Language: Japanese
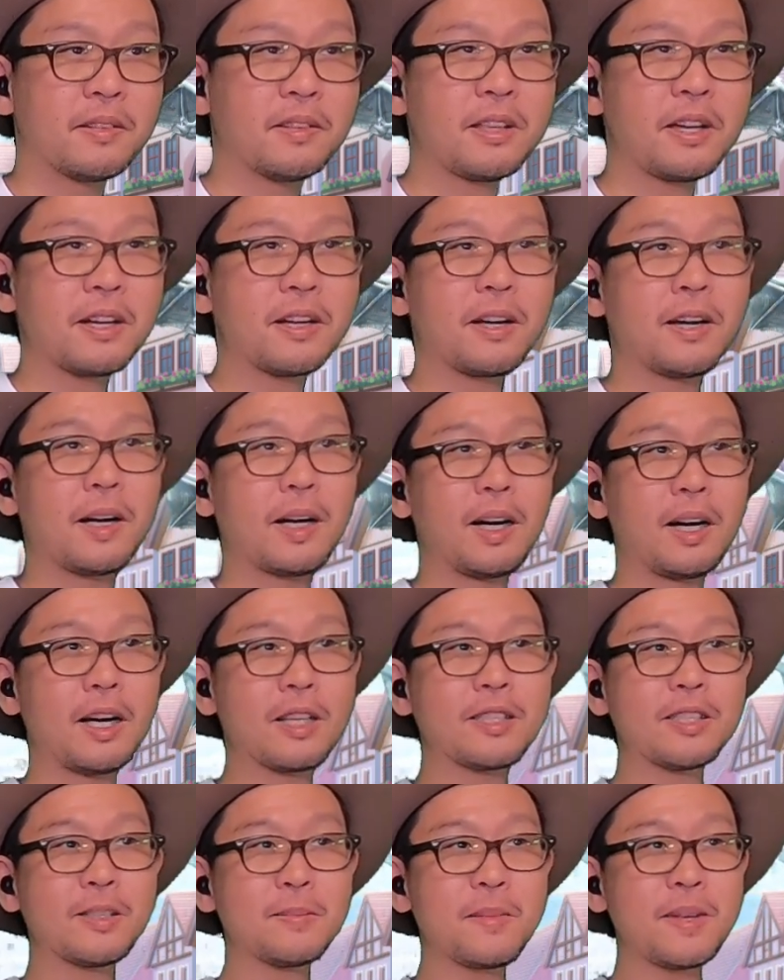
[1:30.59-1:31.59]
なんか
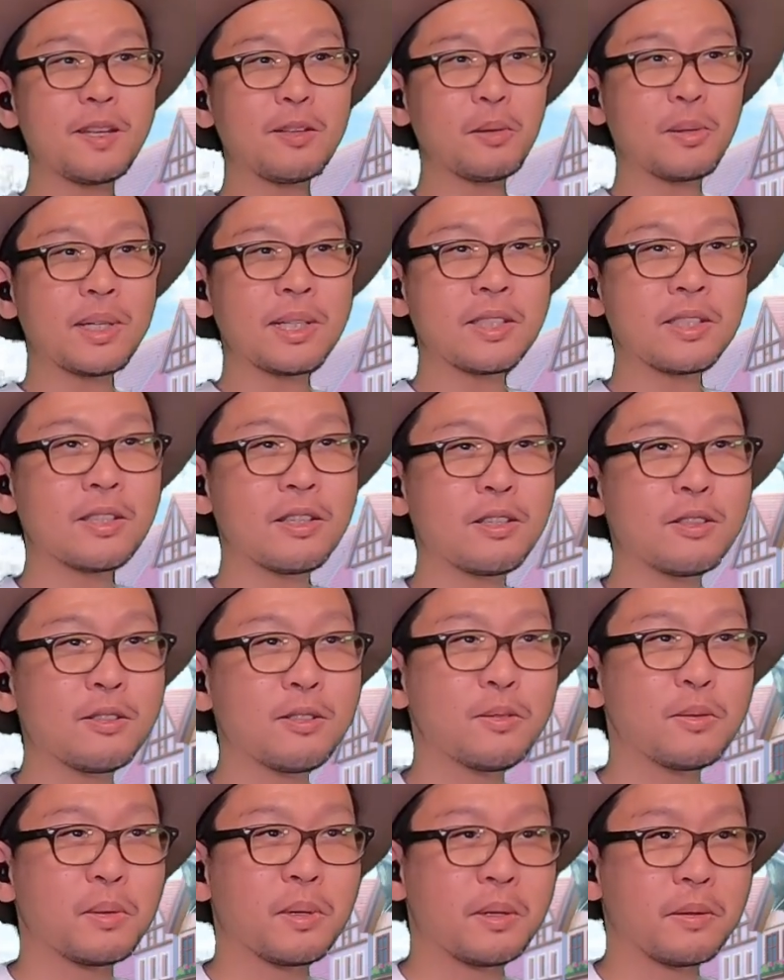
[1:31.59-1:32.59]
発明とかしたり
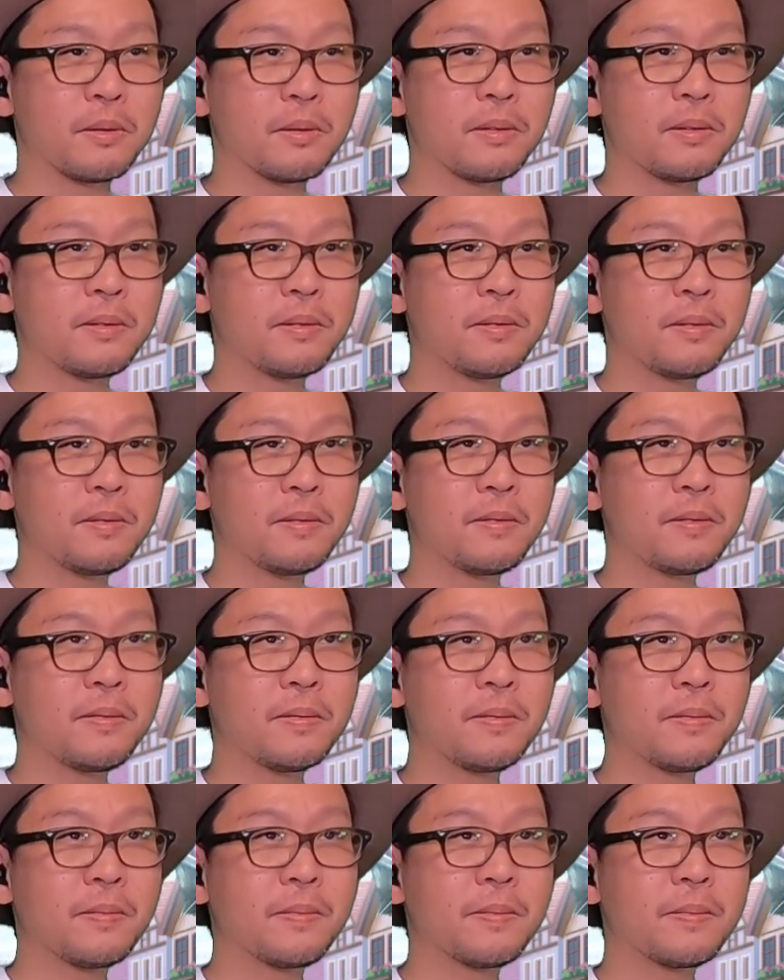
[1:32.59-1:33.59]
すんのかな。
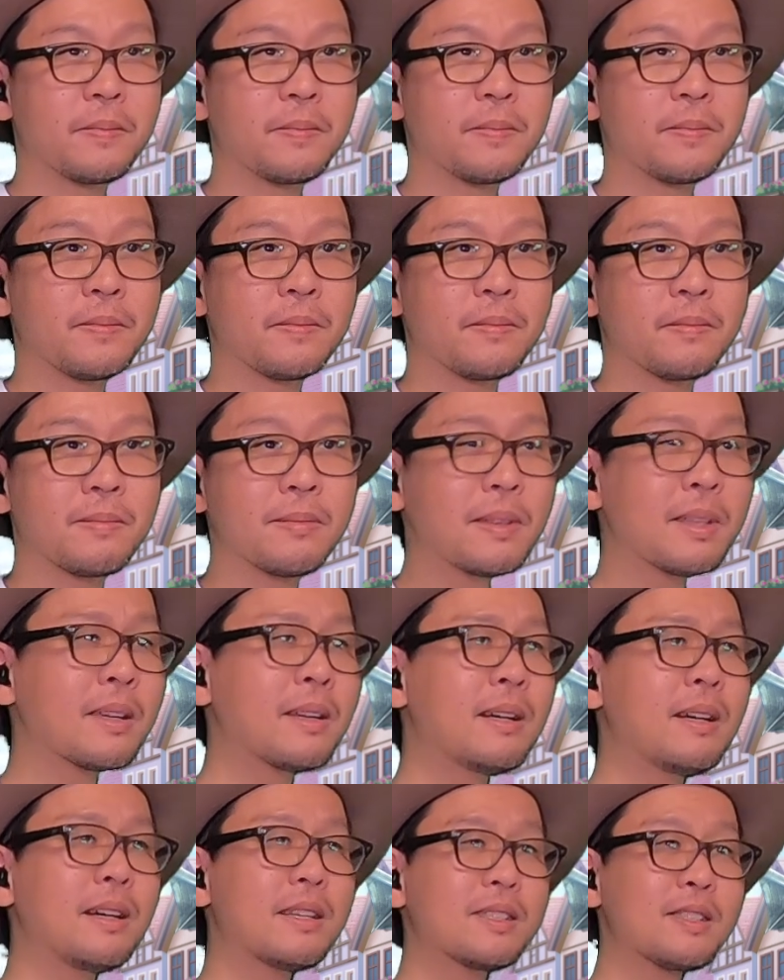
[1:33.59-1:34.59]
うん、
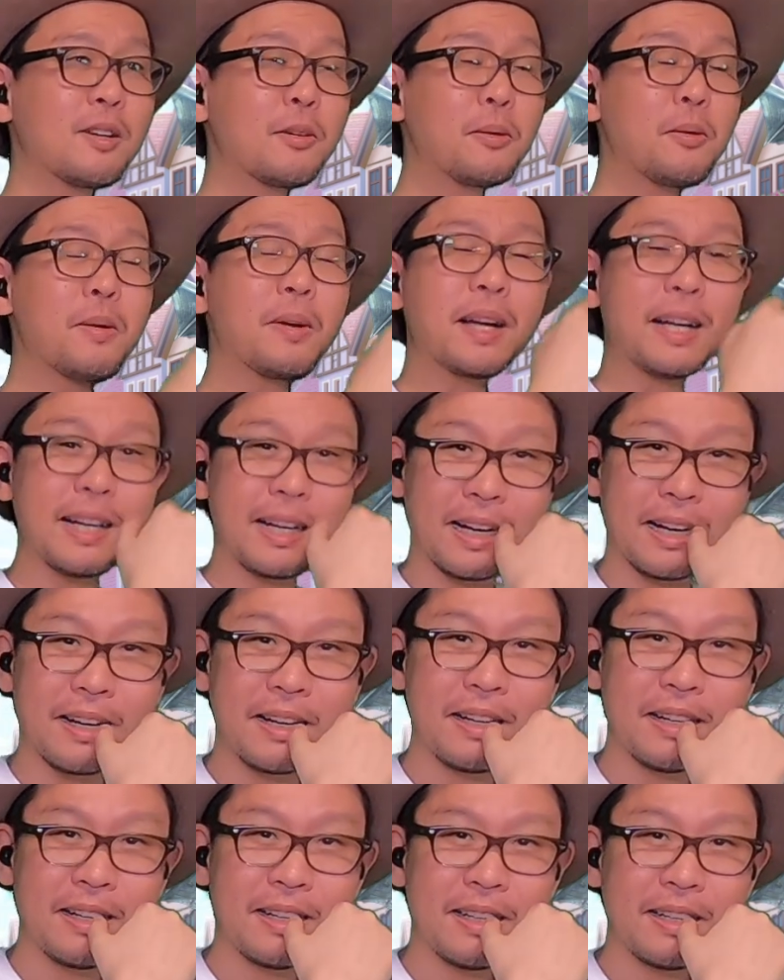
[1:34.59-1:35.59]
そこ
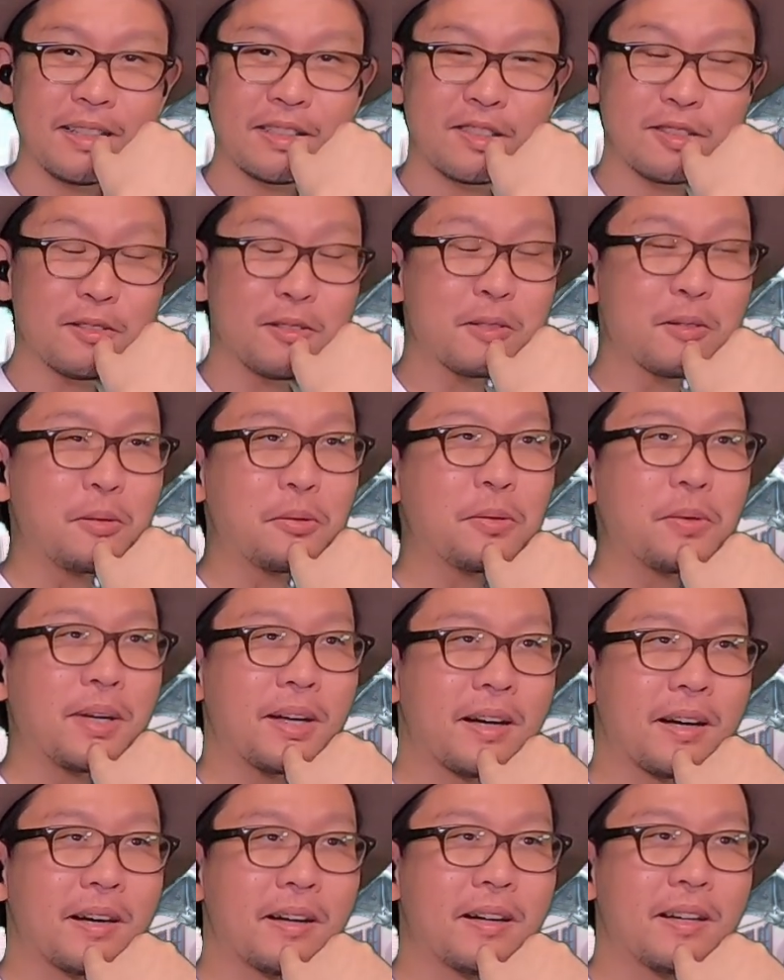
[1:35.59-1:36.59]
か。そういうこと
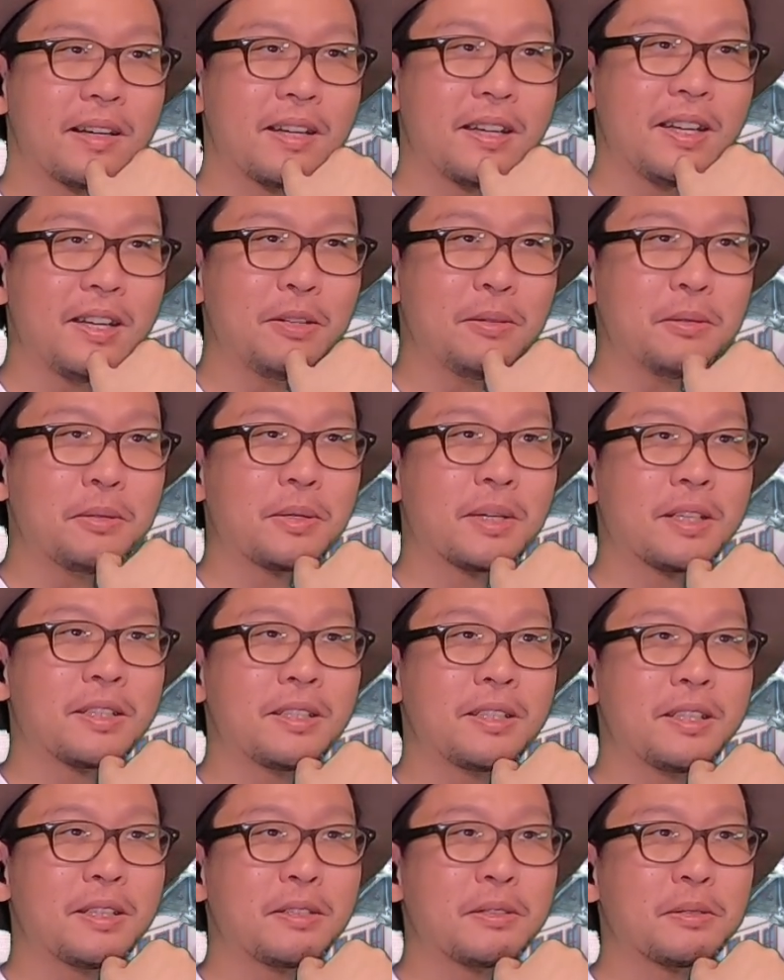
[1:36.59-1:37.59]
か。エルフが
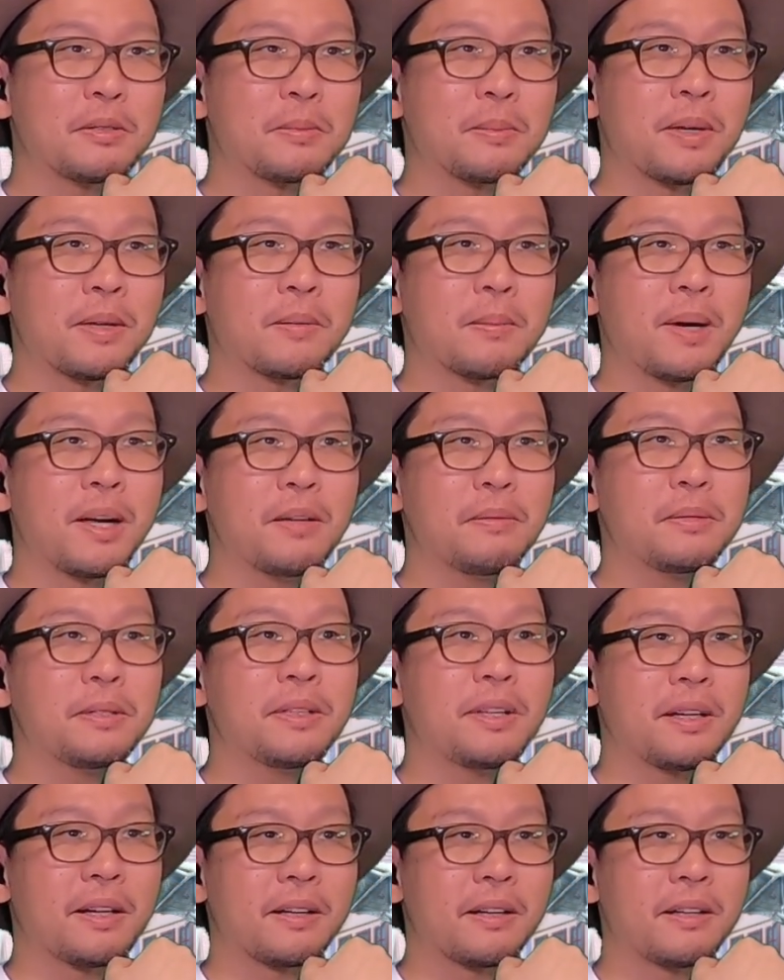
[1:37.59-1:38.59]
出てくる、ま、前振
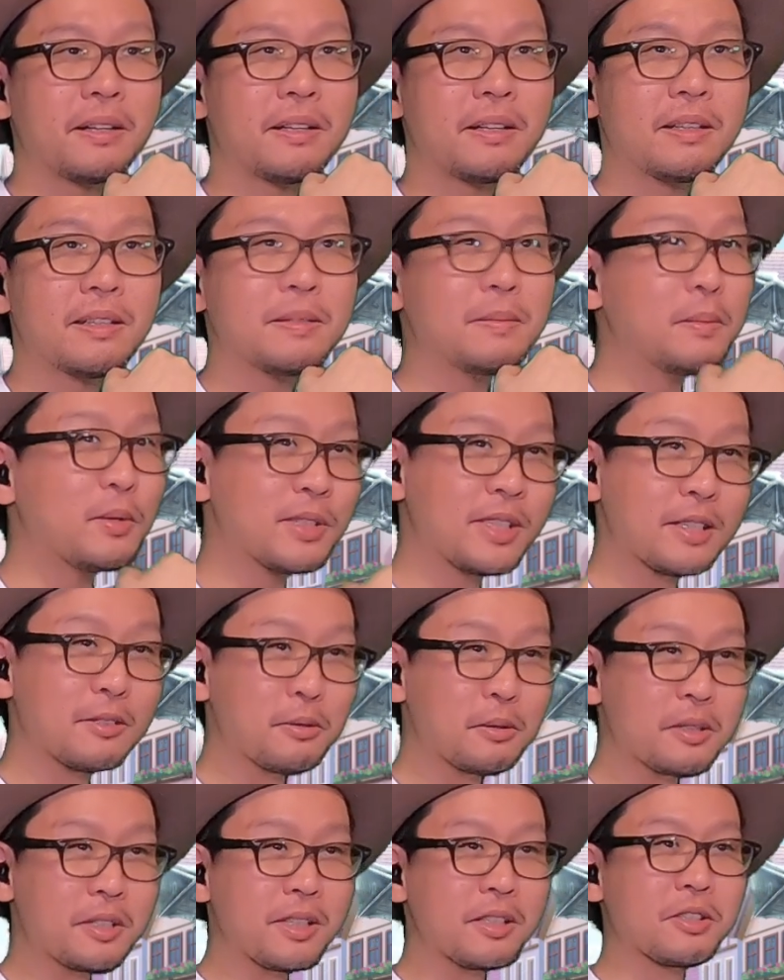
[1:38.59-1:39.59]
りだ。もう早
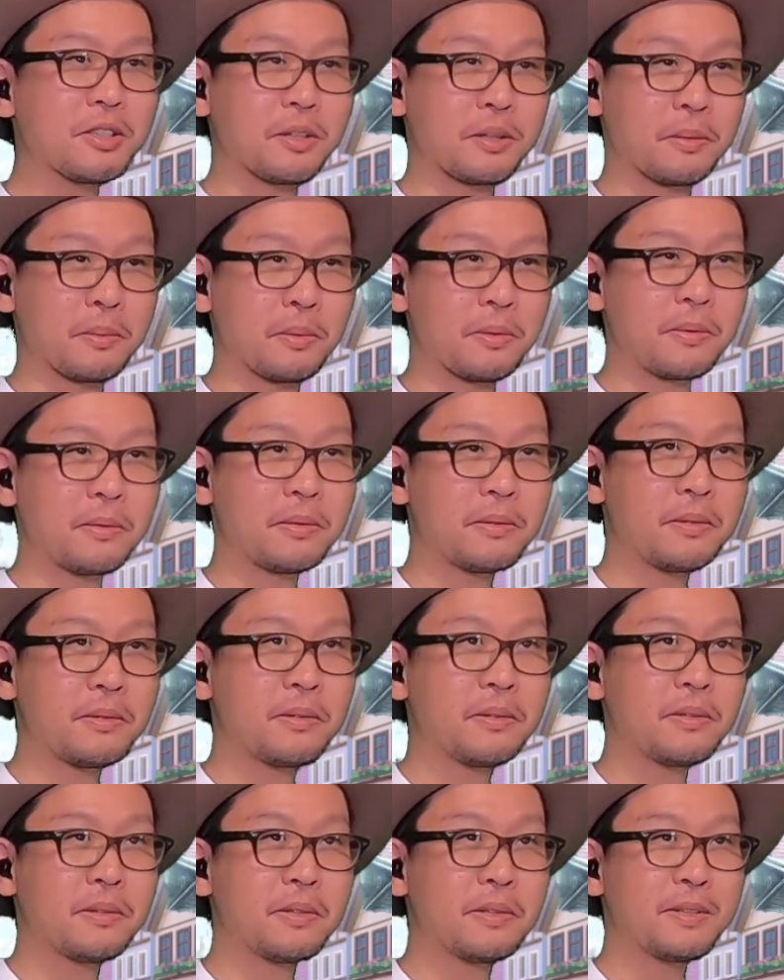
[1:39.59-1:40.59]
速来たんじゃねえの。い
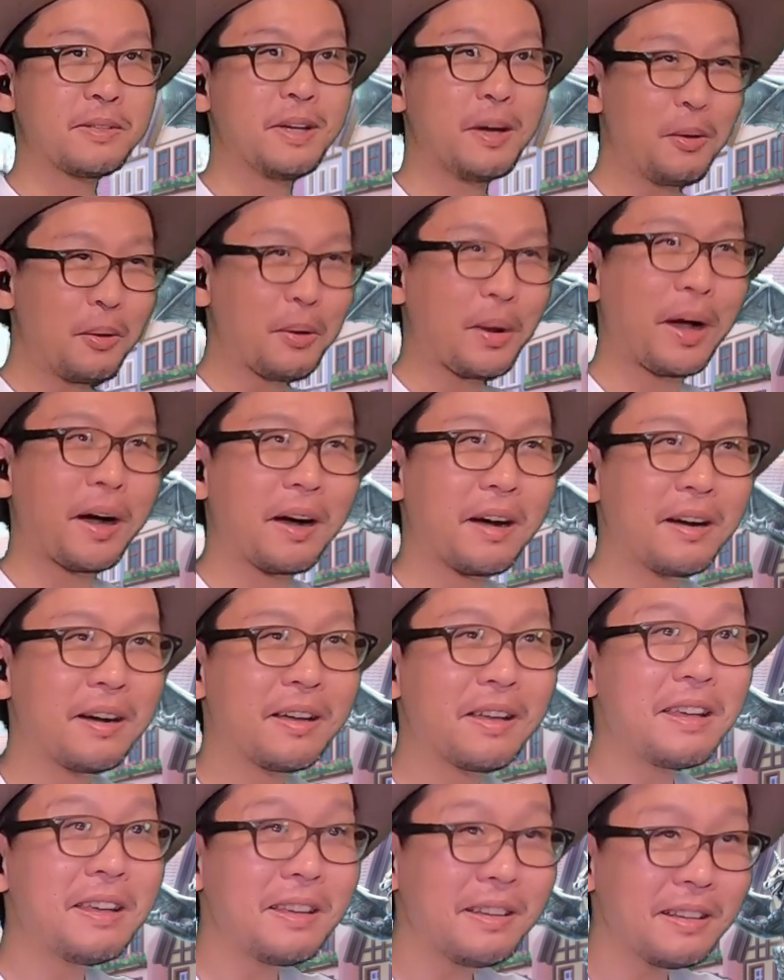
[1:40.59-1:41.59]
や、ほら。
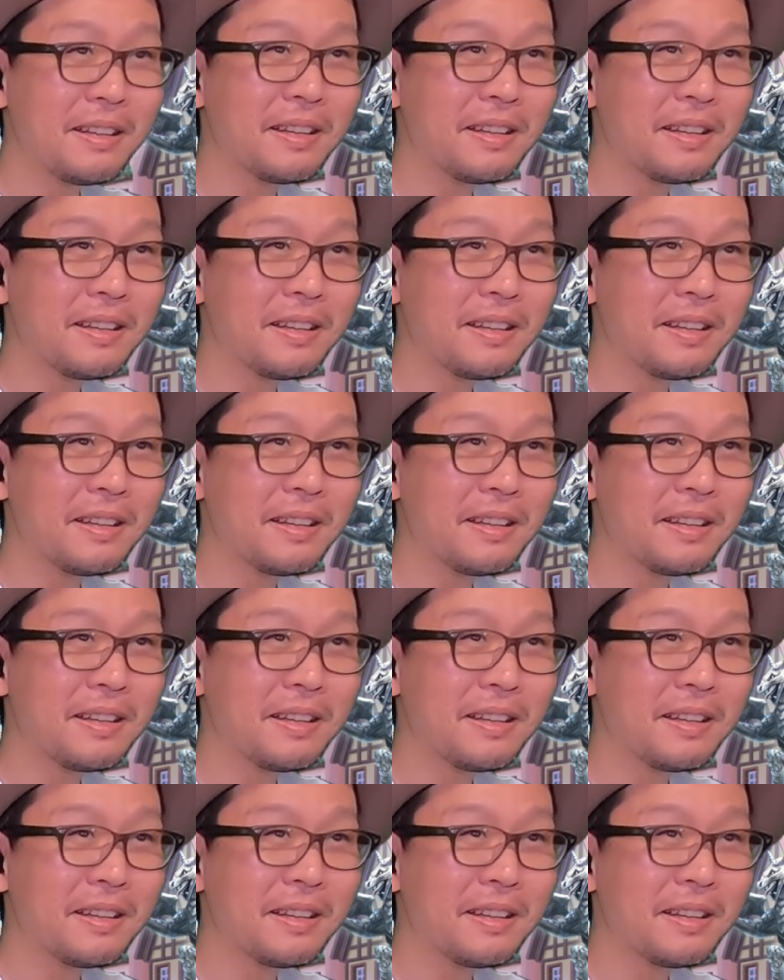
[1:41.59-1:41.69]
え